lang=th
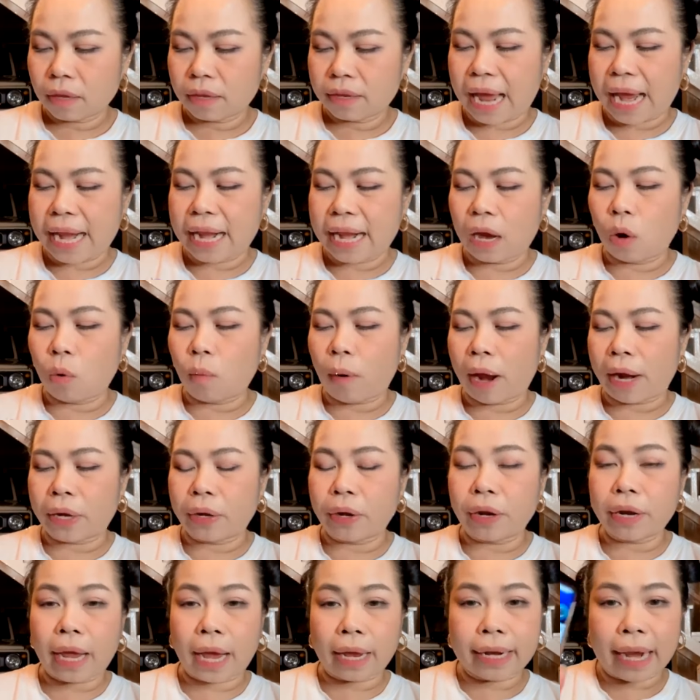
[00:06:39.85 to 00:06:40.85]
ได้รางวัล
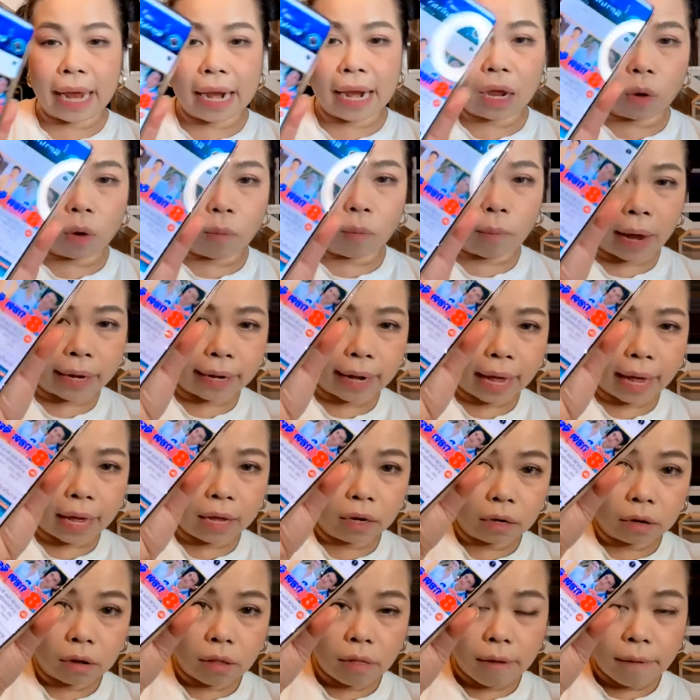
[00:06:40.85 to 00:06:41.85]
ด้วยนะ ได้รางวัลนะ
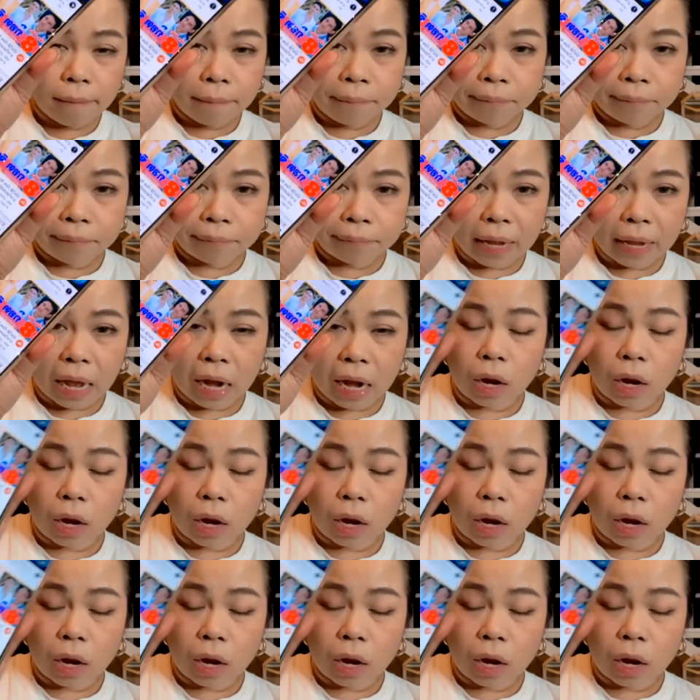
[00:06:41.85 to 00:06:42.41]
ได้